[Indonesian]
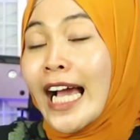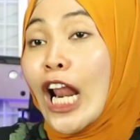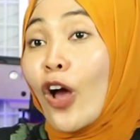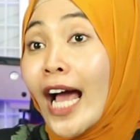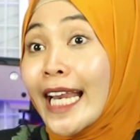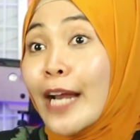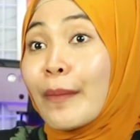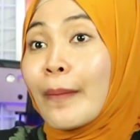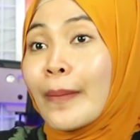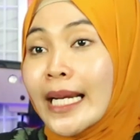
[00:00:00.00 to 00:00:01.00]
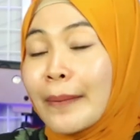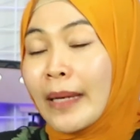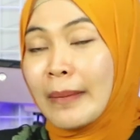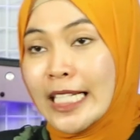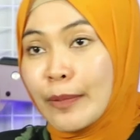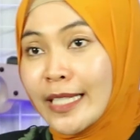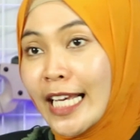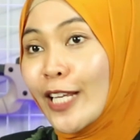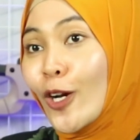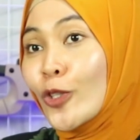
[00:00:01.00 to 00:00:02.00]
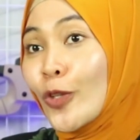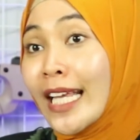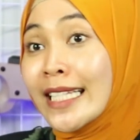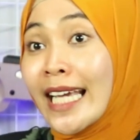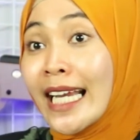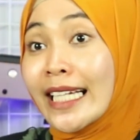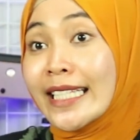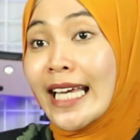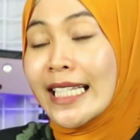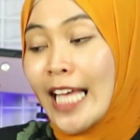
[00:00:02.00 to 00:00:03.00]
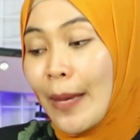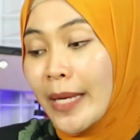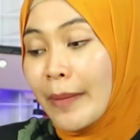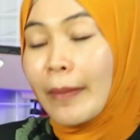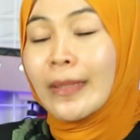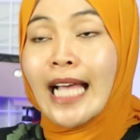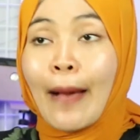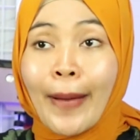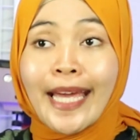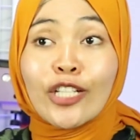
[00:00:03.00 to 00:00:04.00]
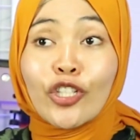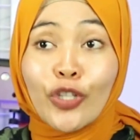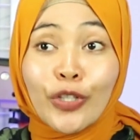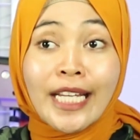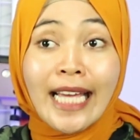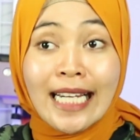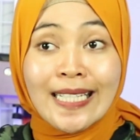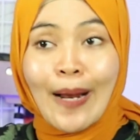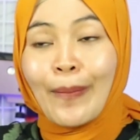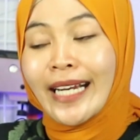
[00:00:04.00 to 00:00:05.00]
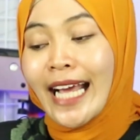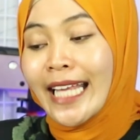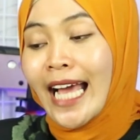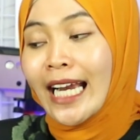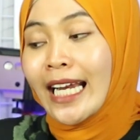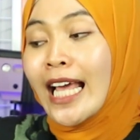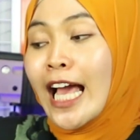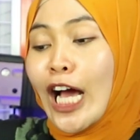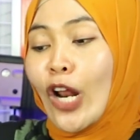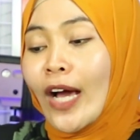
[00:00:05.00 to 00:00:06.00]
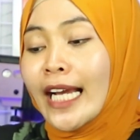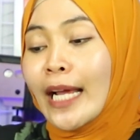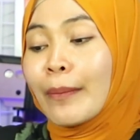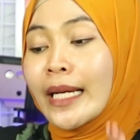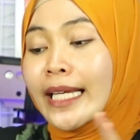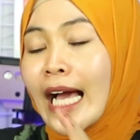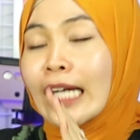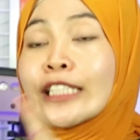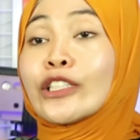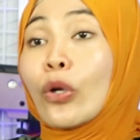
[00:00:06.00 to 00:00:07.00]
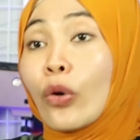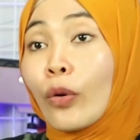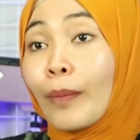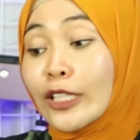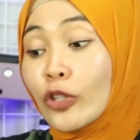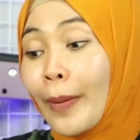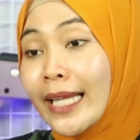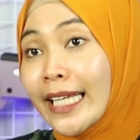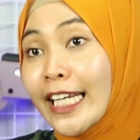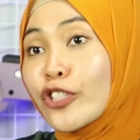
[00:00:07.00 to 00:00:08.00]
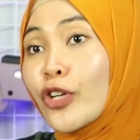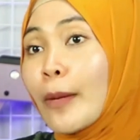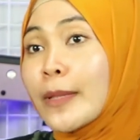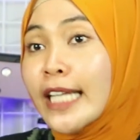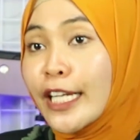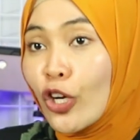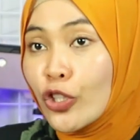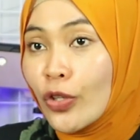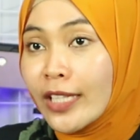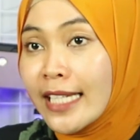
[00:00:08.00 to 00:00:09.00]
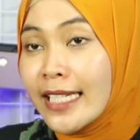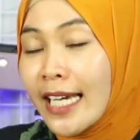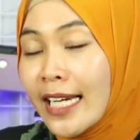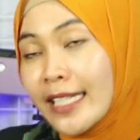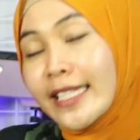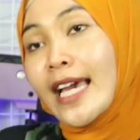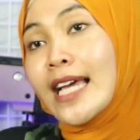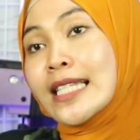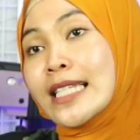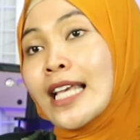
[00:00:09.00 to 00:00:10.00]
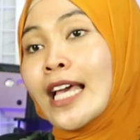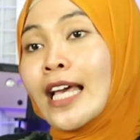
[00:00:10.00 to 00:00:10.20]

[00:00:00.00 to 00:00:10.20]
Kalau kalian membeli mimis, bisa dikonsultasikan ke CS kami, mimis apa yang cocok dengan senapan kalian. Kalau kalian beli gejluk pasopati ini juga bisa dikonsultasikan ke CS.